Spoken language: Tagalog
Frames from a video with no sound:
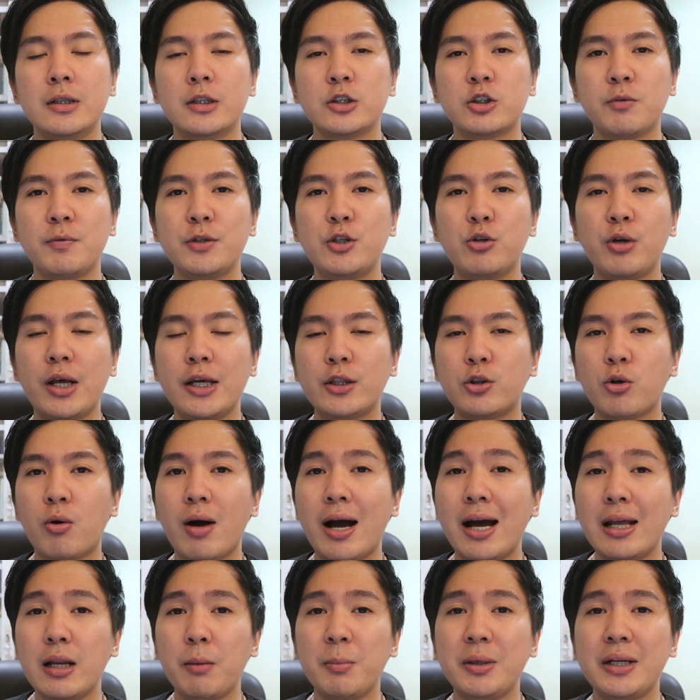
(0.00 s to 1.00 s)
Sa video na ito,
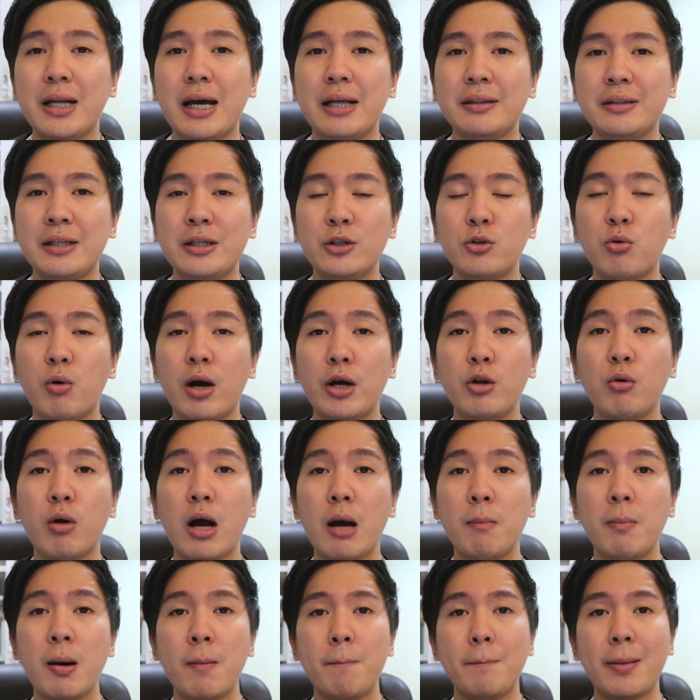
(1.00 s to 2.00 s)
aalamin natin kung ano
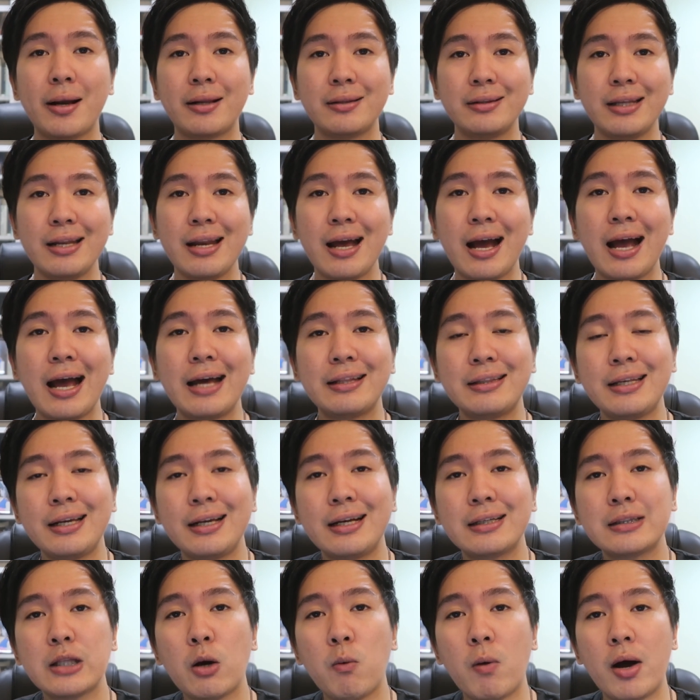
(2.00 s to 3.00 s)
nga bang parte ng ating
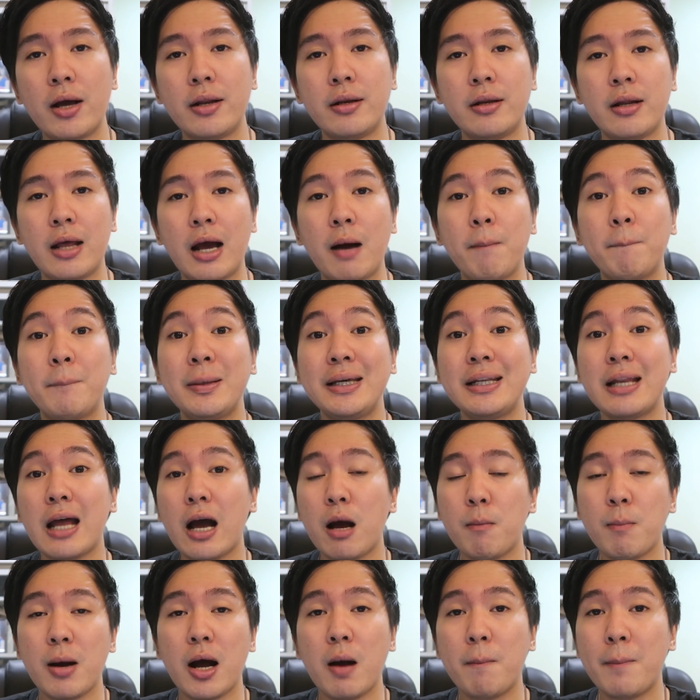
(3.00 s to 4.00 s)
katawan ang
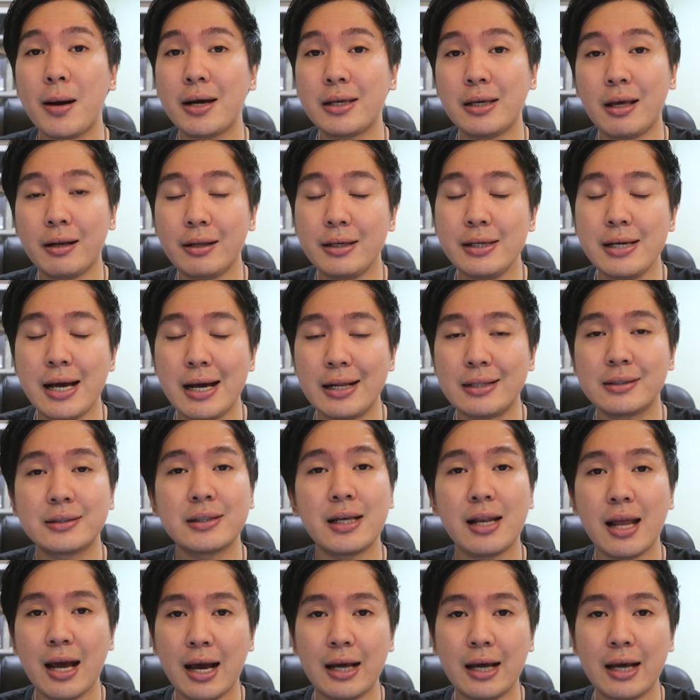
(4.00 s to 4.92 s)
pinakamakapangyarihan sa